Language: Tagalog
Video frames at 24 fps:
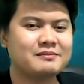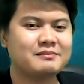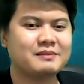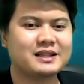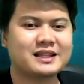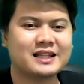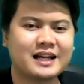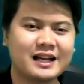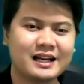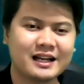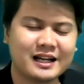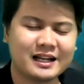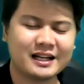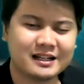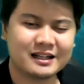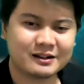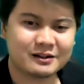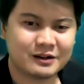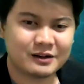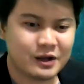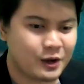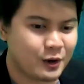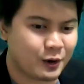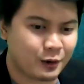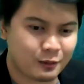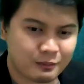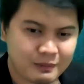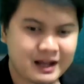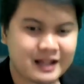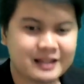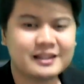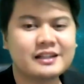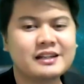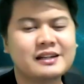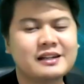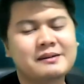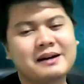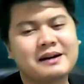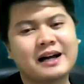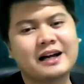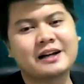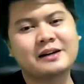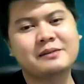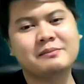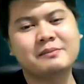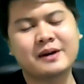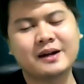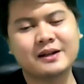matagal ka nang umate ng
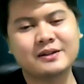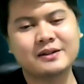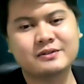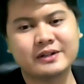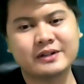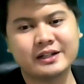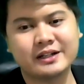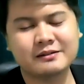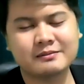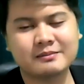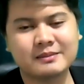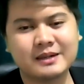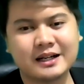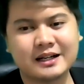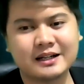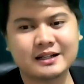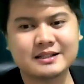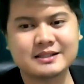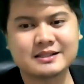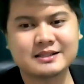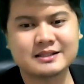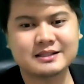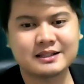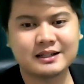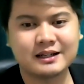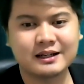aking mga training vlogs,